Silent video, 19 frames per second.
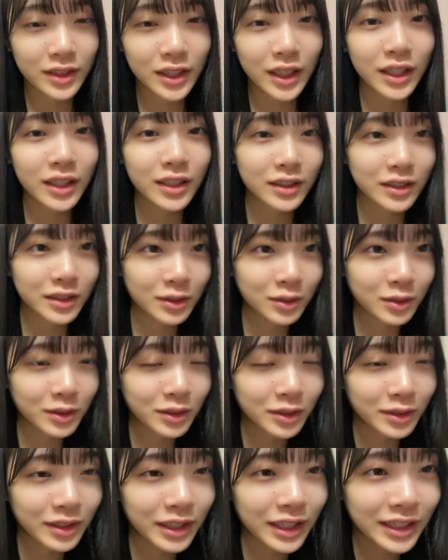じゃあそろ
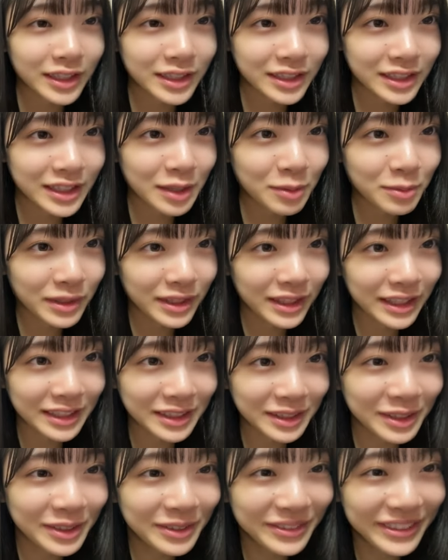そろ配信やめた
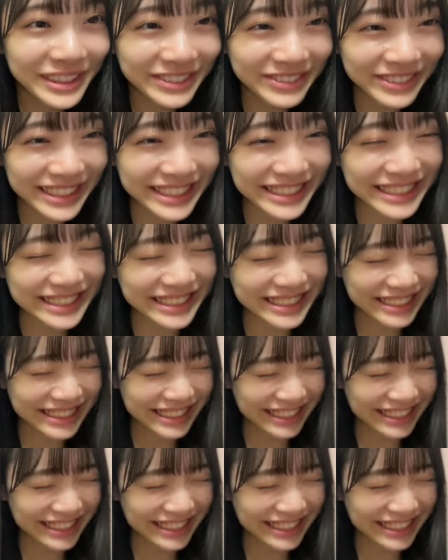いと思います